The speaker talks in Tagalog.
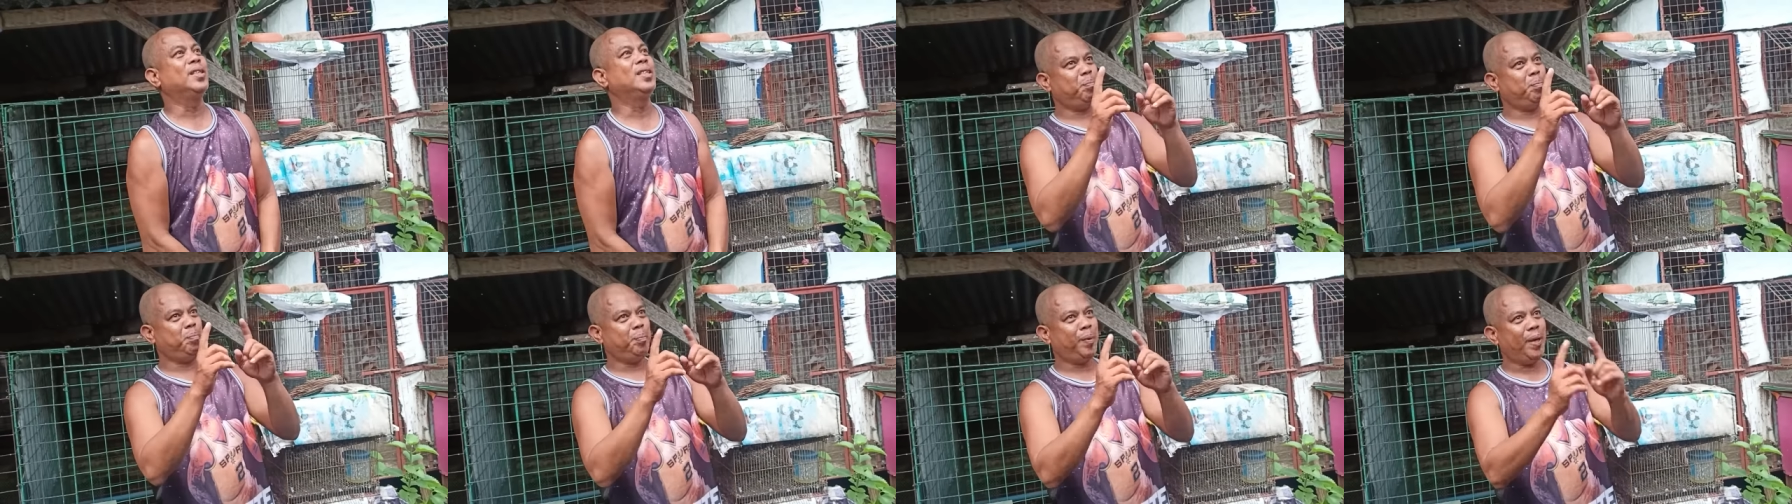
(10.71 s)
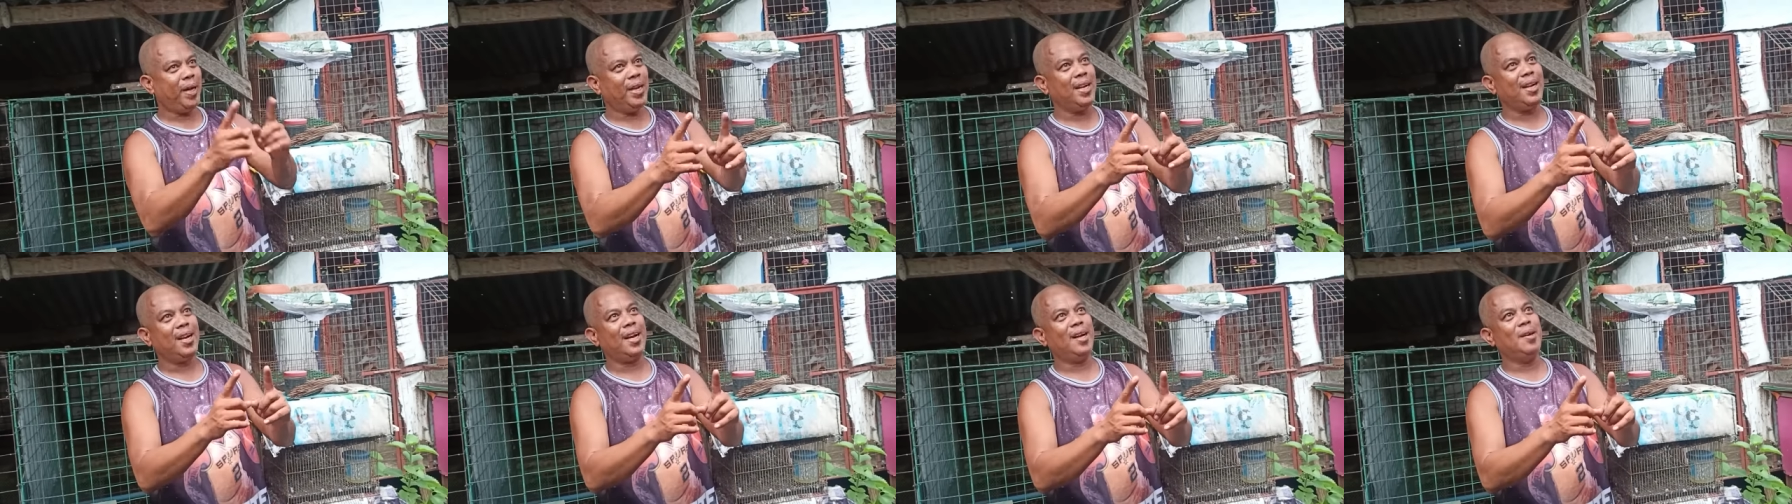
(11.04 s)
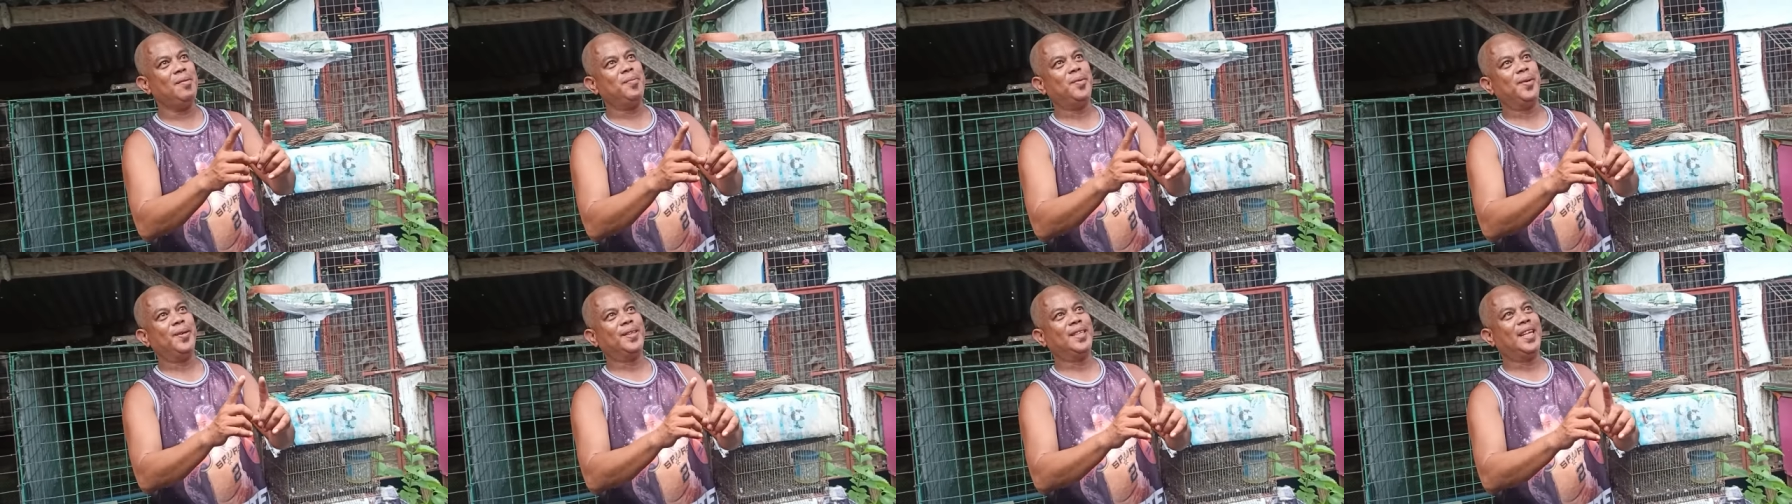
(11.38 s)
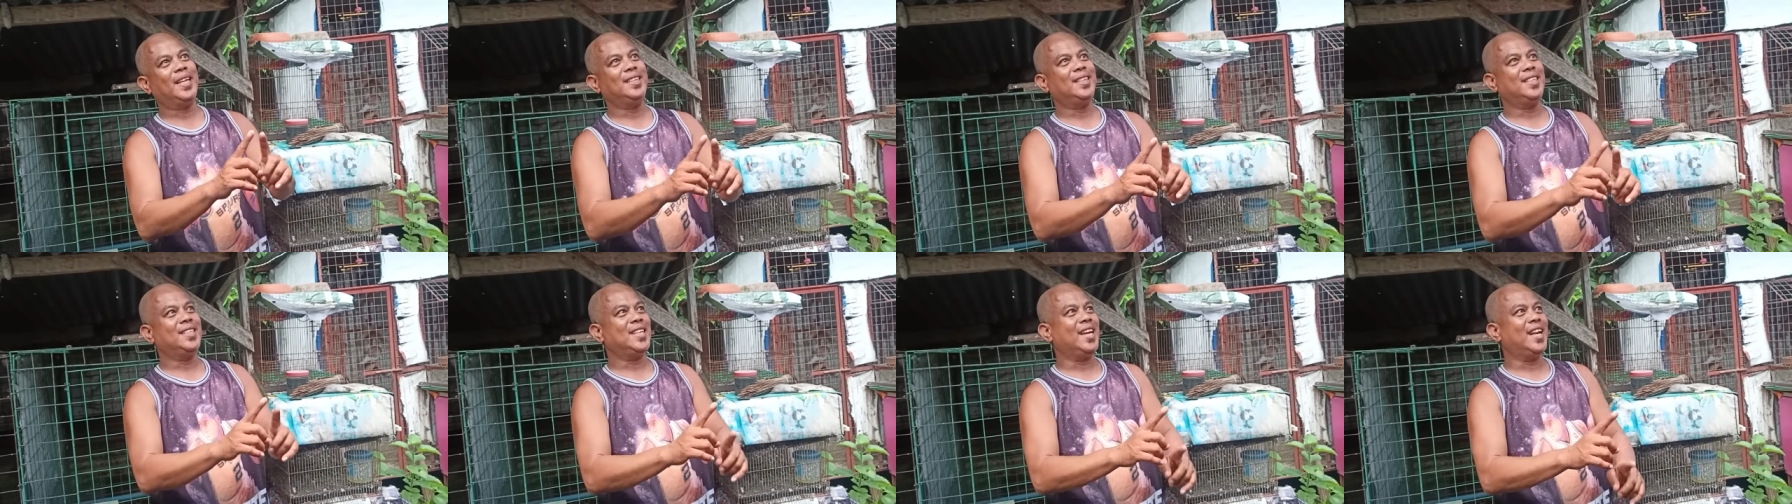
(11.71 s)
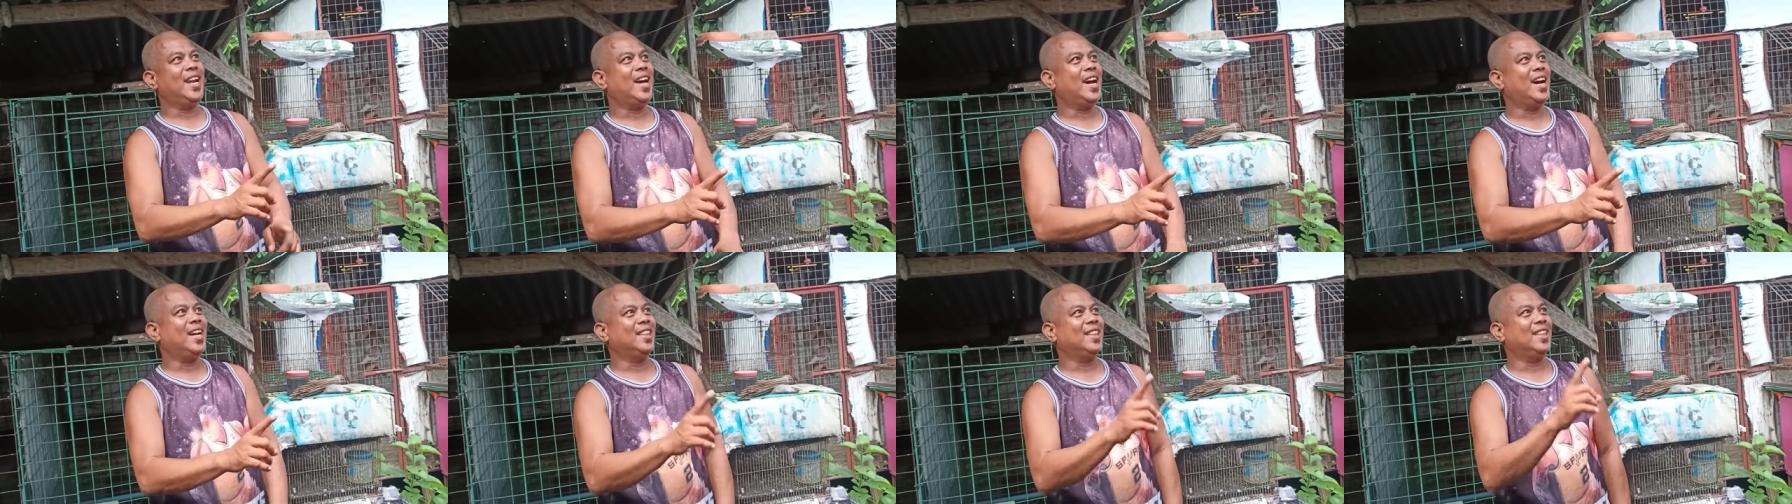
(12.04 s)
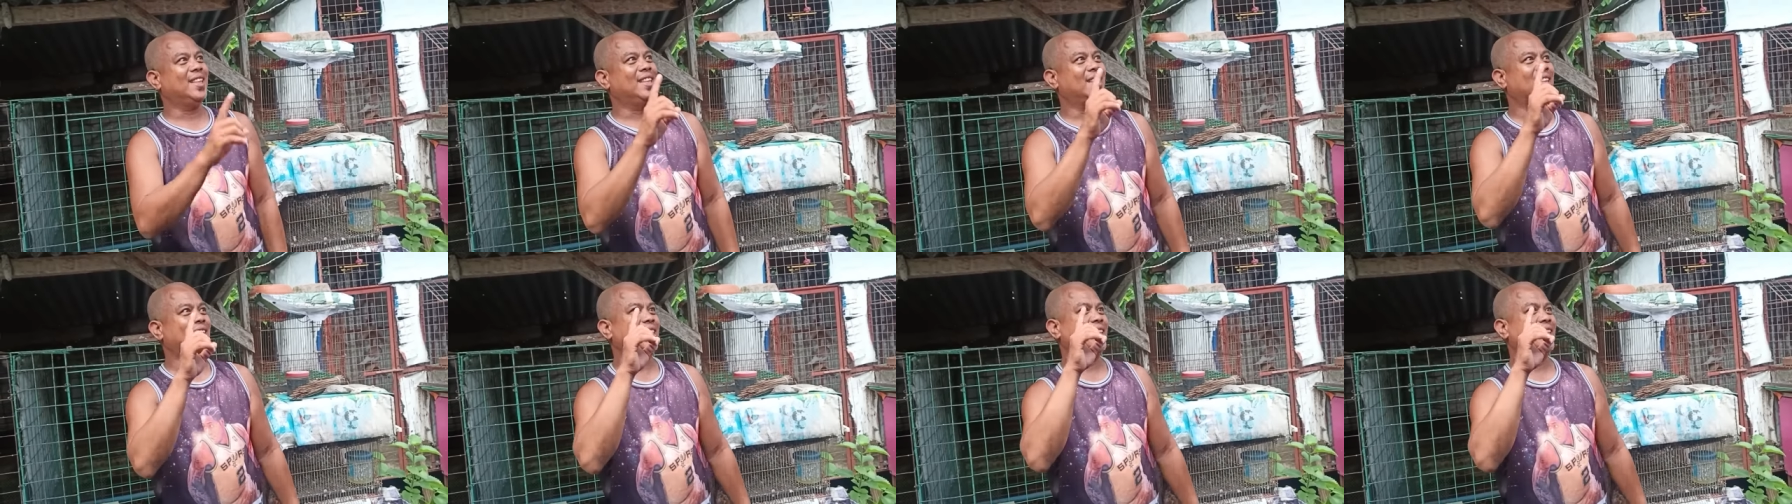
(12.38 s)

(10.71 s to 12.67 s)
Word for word: Ano? Pinaka-importante sa lahat.